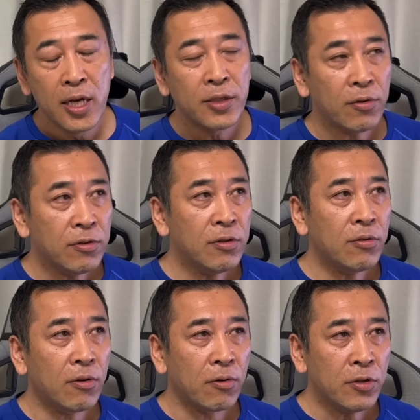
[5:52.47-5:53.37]
そうする
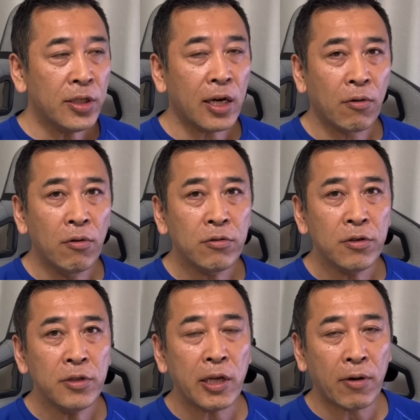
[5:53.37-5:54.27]
と、ロシアは航空
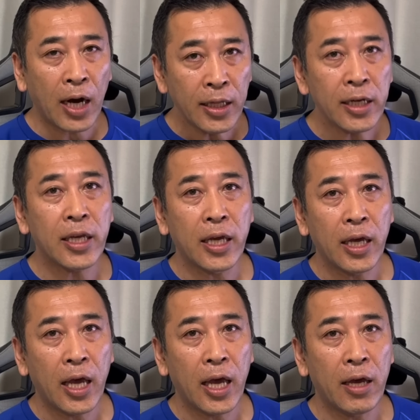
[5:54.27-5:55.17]
優勢をかなり、
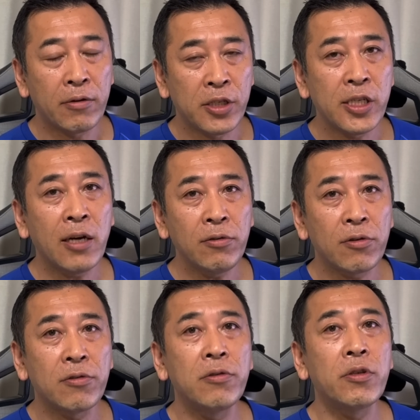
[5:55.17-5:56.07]
えー、失うと
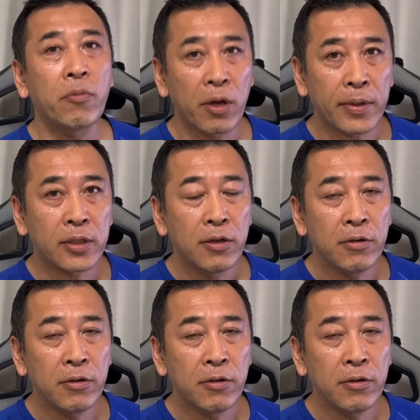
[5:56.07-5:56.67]
いうふうに思います。